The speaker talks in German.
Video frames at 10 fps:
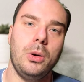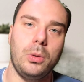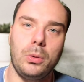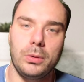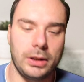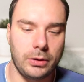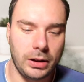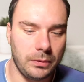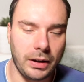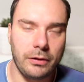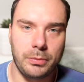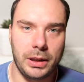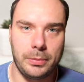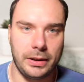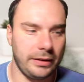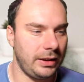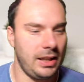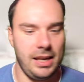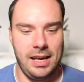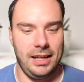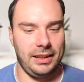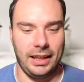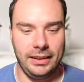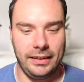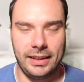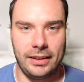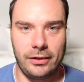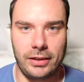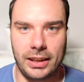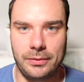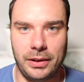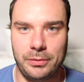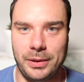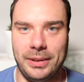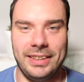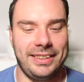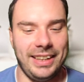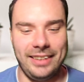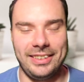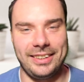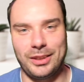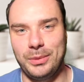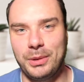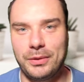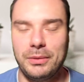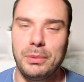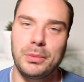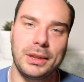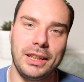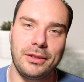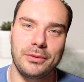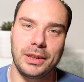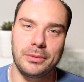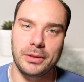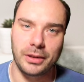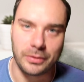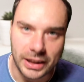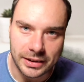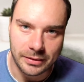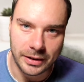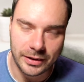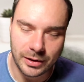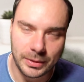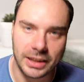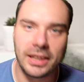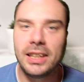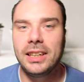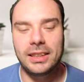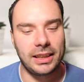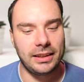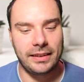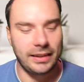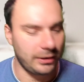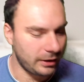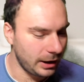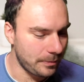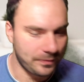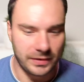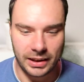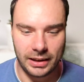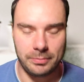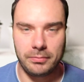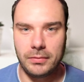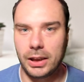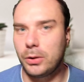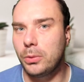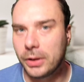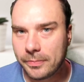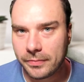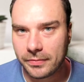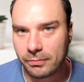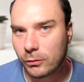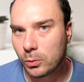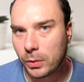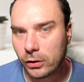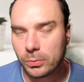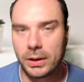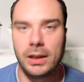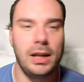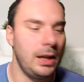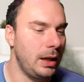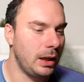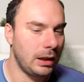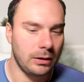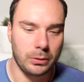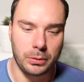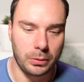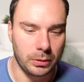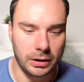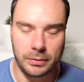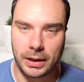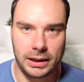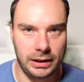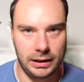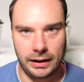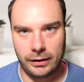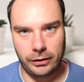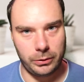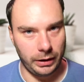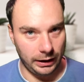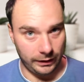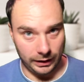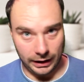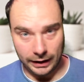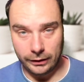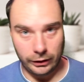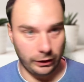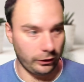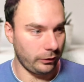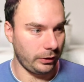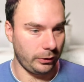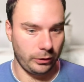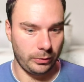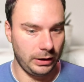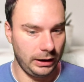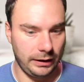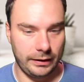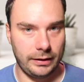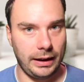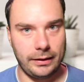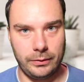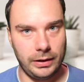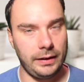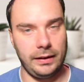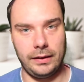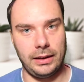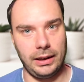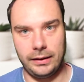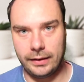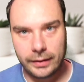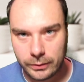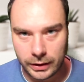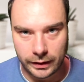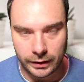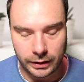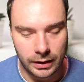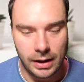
Und natürlich waff bypass Kann jetzt keinen Standard waff bypass sagen, jetzt kommt auf die Web Application Firewall drauf an, weißt du, ich meine. Kann jetzt sagen, okay, ja, ein Codec zum Beispiel. Oder mach nicht die klassische oder 1 gleich 1 Injection, versuch's mit x46 ist gleich x46